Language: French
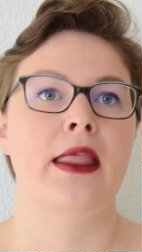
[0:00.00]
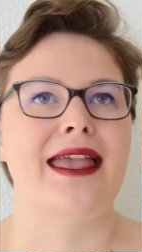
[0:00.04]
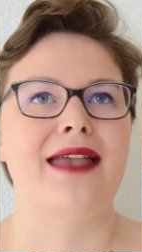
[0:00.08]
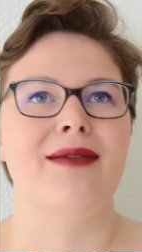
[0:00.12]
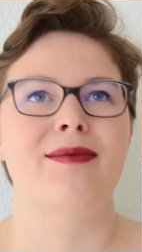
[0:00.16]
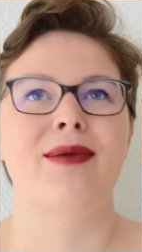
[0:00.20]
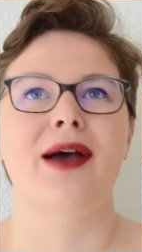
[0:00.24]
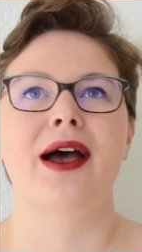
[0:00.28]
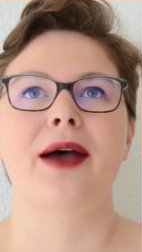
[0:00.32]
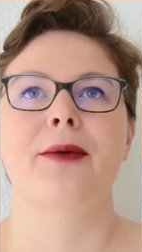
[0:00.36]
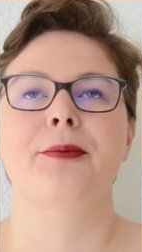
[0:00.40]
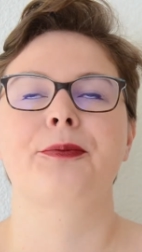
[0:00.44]
Et
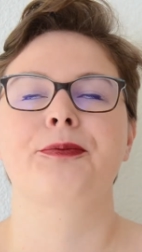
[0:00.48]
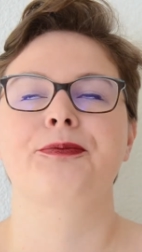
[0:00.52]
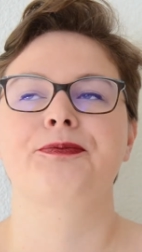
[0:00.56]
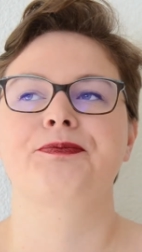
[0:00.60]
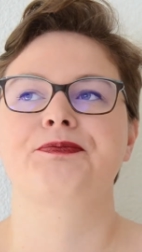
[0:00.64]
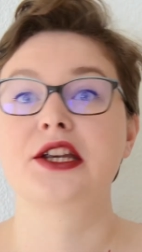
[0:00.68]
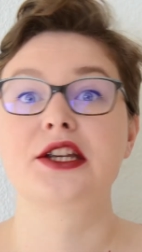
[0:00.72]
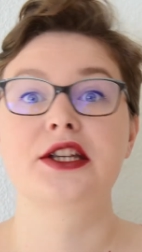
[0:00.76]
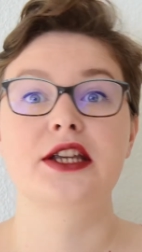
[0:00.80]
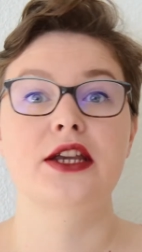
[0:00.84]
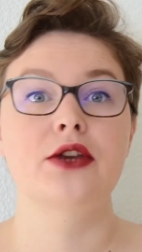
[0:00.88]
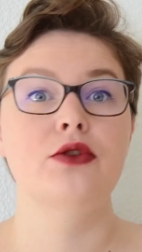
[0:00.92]
eh ben
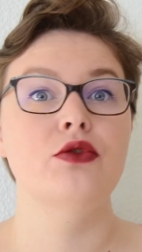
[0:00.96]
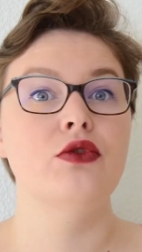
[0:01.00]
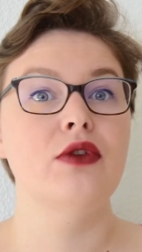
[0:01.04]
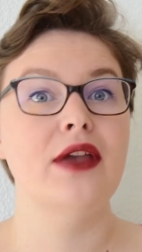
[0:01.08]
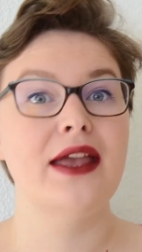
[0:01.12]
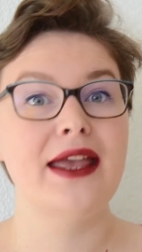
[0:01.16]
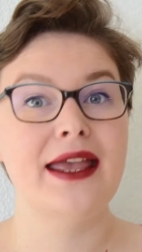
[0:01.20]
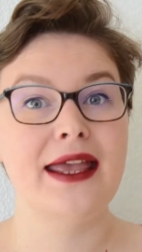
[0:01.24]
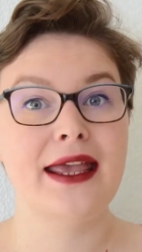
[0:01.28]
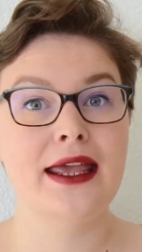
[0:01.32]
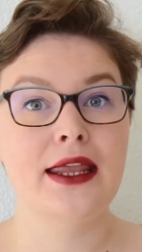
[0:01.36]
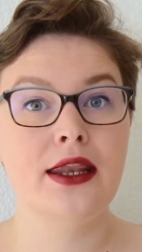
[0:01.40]
j'ai
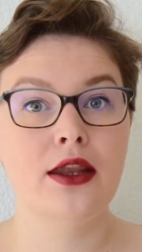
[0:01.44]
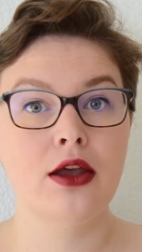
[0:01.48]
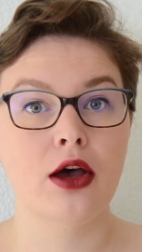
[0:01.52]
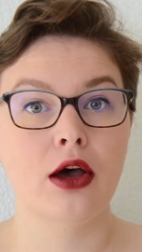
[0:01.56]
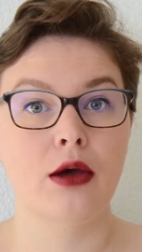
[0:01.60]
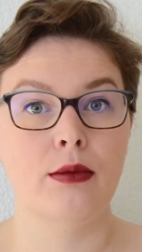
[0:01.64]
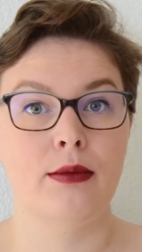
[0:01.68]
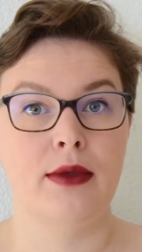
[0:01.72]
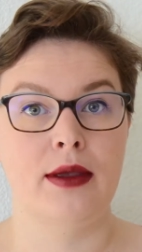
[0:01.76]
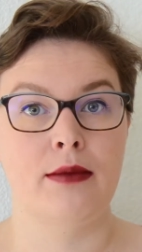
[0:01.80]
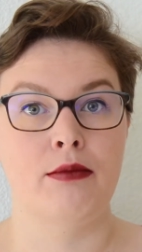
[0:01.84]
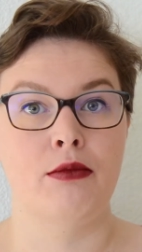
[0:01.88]
eu
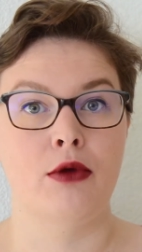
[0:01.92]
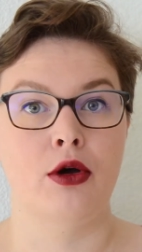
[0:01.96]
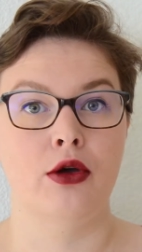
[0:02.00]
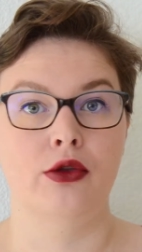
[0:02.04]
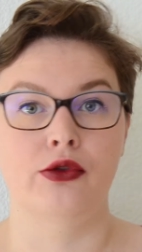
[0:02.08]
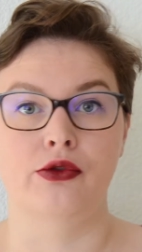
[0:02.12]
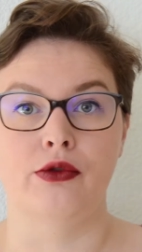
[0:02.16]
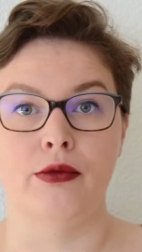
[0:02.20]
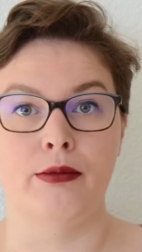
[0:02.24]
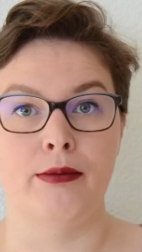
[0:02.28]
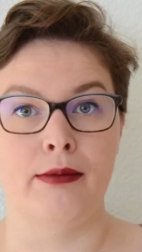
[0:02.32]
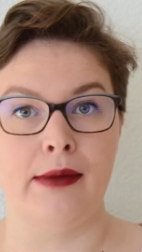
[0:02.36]

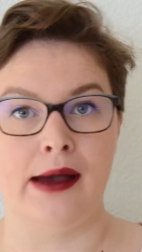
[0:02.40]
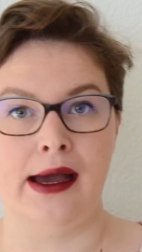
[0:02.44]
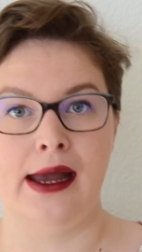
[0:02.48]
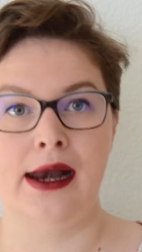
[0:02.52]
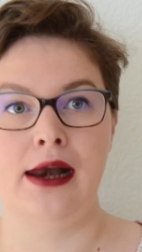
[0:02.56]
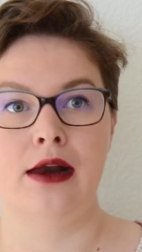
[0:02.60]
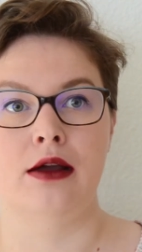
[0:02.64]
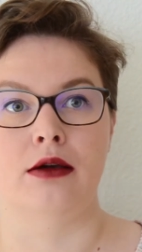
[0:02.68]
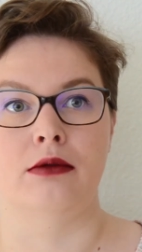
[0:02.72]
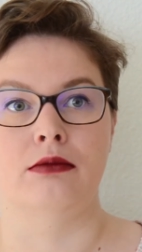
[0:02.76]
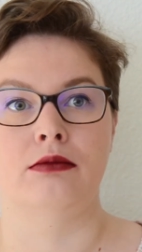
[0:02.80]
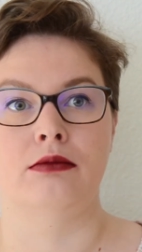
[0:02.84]
énormément de mal